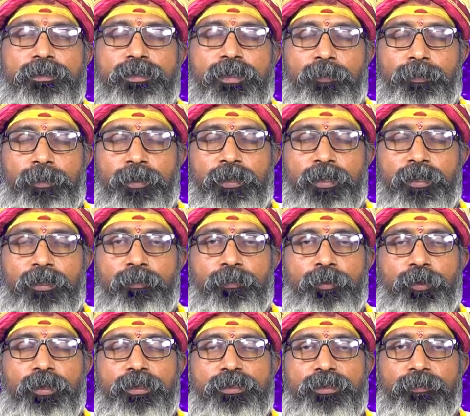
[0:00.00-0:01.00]
சிறப்பான
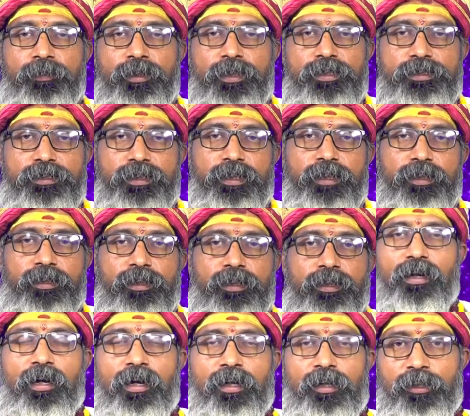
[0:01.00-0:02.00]
எண்ணம் கொண்ட
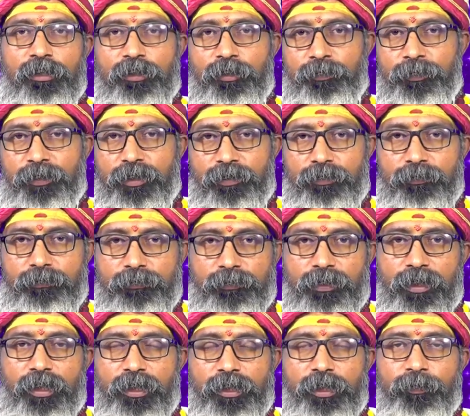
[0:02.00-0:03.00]
சிம்மராசி ஆனந்தம் தரும்
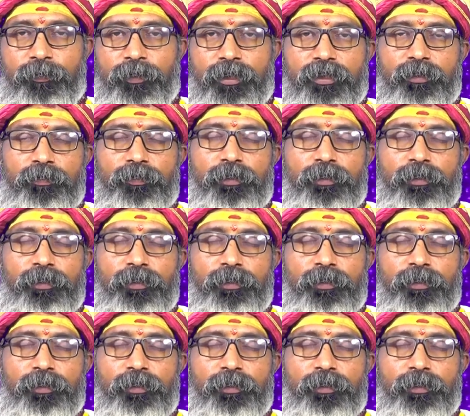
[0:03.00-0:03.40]
ஆடி மாத